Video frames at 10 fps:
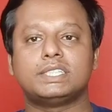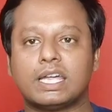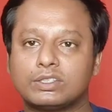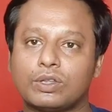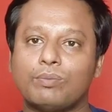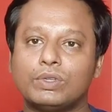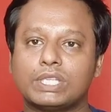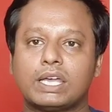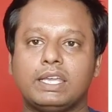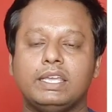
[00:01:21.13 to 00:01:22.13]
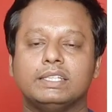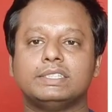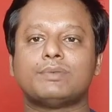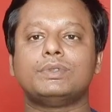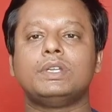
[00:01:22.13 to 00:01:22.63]
তারতম্য থাকে
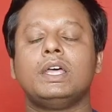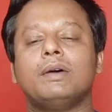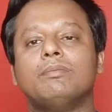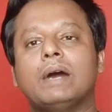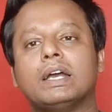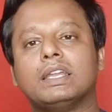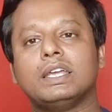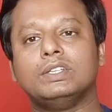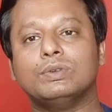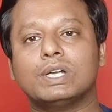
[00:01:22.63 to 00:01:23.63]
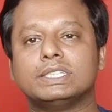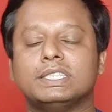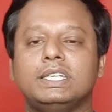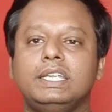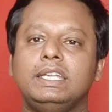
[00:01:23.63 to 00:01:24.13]
যেমন বাংলায় দু
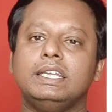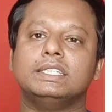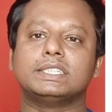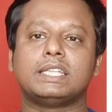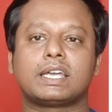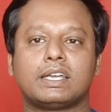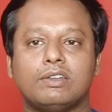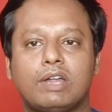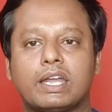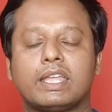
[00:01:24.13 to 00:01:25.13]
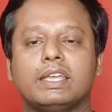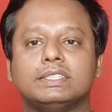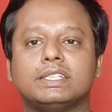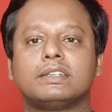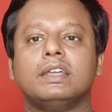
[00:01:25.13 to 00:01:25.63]
হাজার ইংলিশে দেখা গেল আড়াই
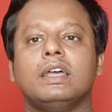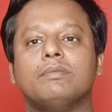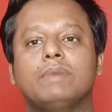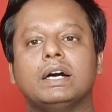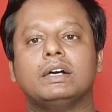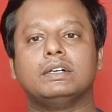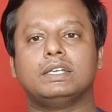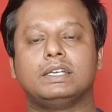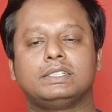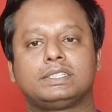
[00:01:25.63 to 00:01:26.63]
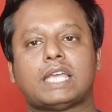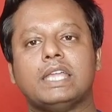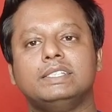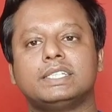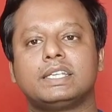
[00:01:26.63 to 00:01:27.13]
হাজার বা
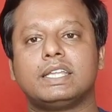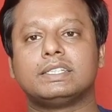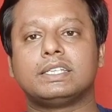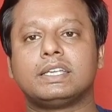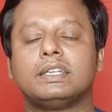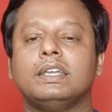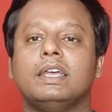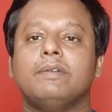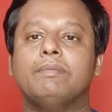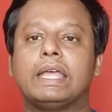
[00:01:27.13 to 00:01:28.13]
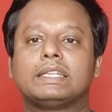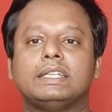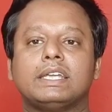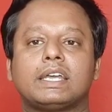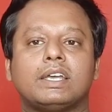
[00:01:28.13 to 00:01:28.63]
সায়েন্সের ক্ষেত্রে ম্যাথে
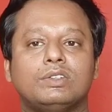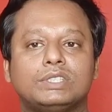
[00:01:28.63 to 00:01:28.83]
দেখা গেল